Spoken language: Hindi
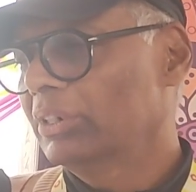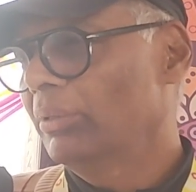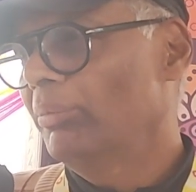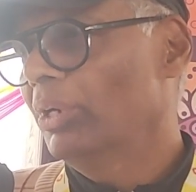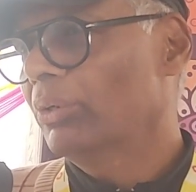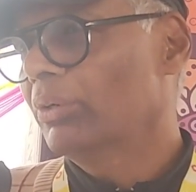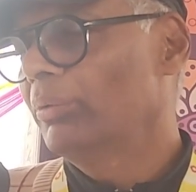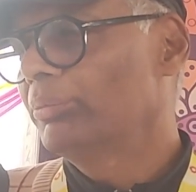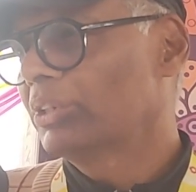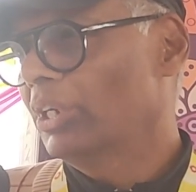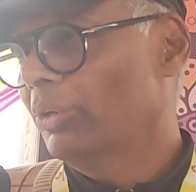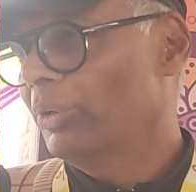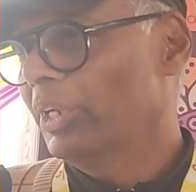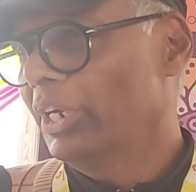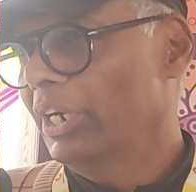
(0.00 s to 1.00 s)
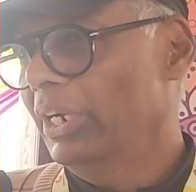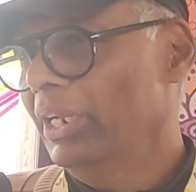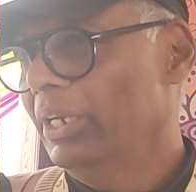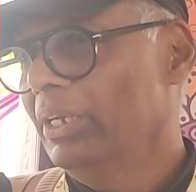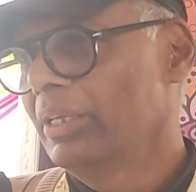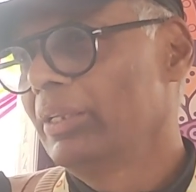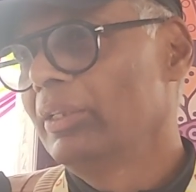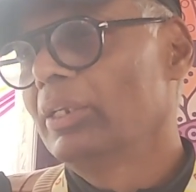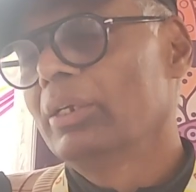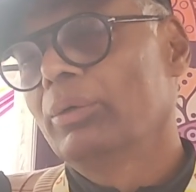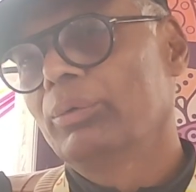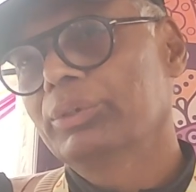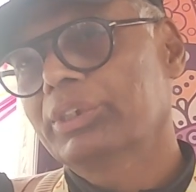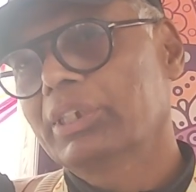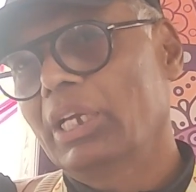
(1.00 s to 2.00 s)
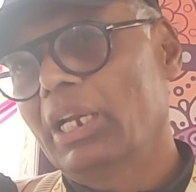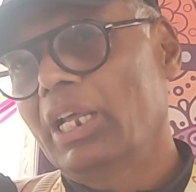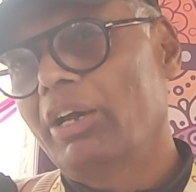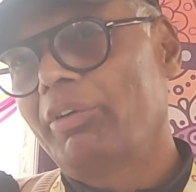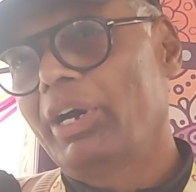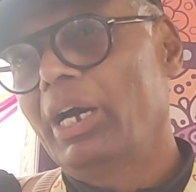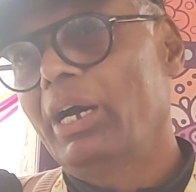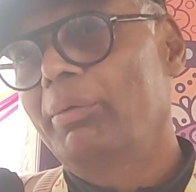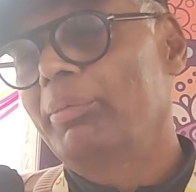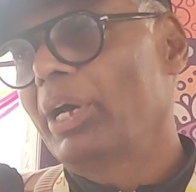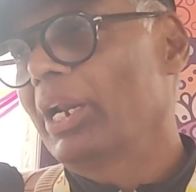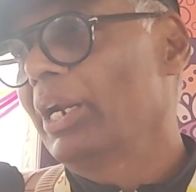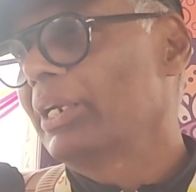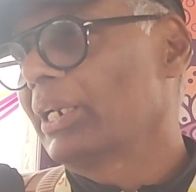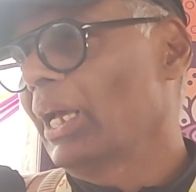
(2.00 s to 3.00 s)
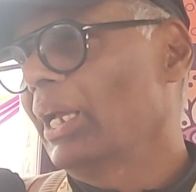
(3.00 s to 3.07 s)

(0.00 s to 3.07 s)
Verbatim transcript: कस्टमर को हम सर्व कर रहे हैं उसके अलावा हमारा